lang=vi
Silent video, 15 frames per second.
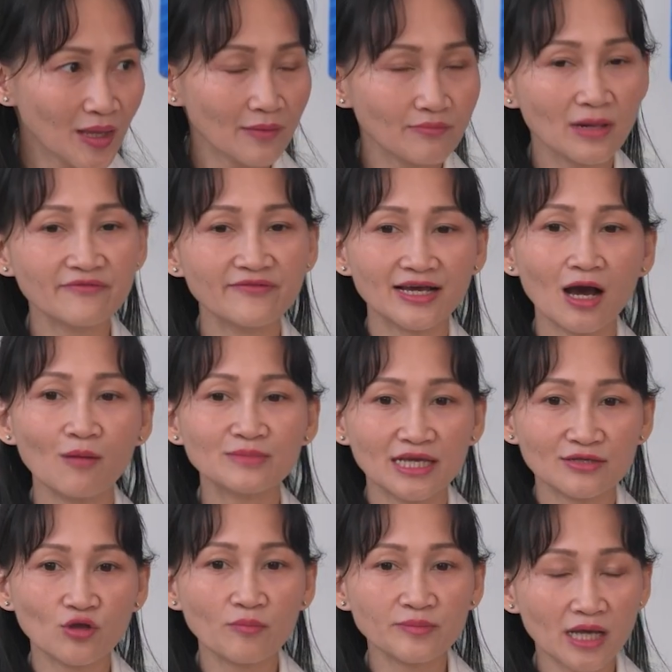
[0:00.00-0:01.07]
bởi vì không chỉ
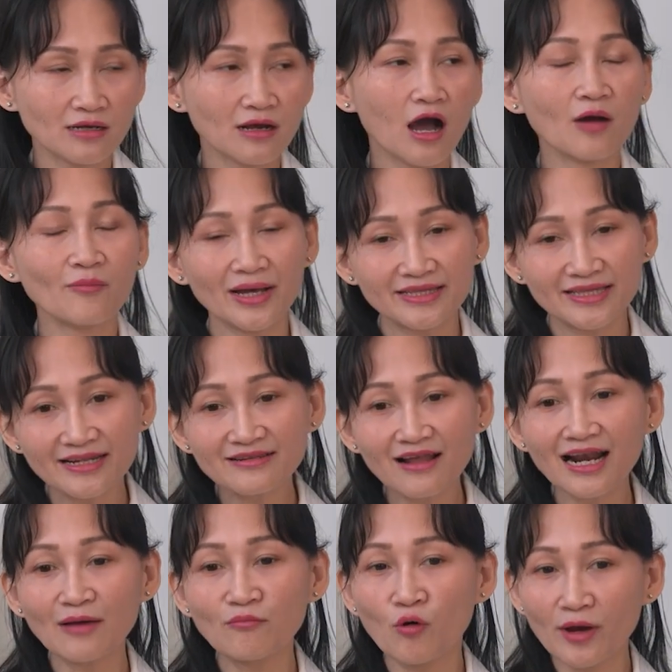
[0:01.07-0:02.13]
tốt cho con mà chính đó
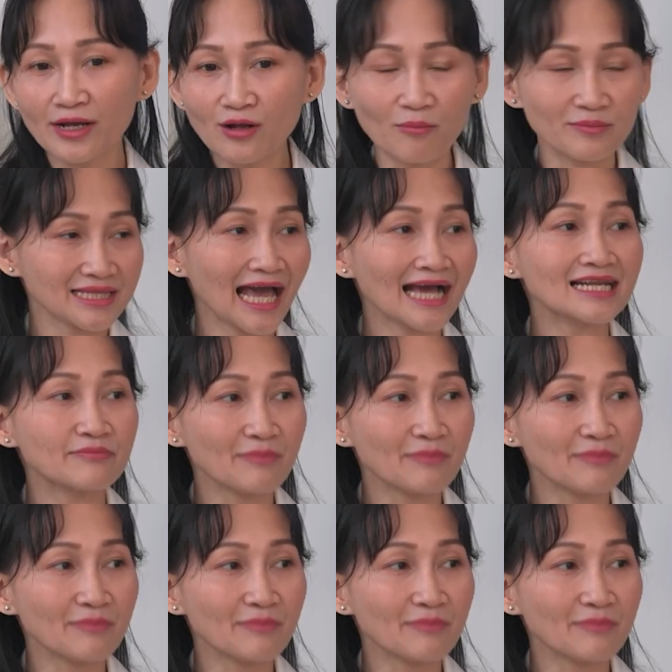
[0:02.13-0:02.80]
là một cái động tác để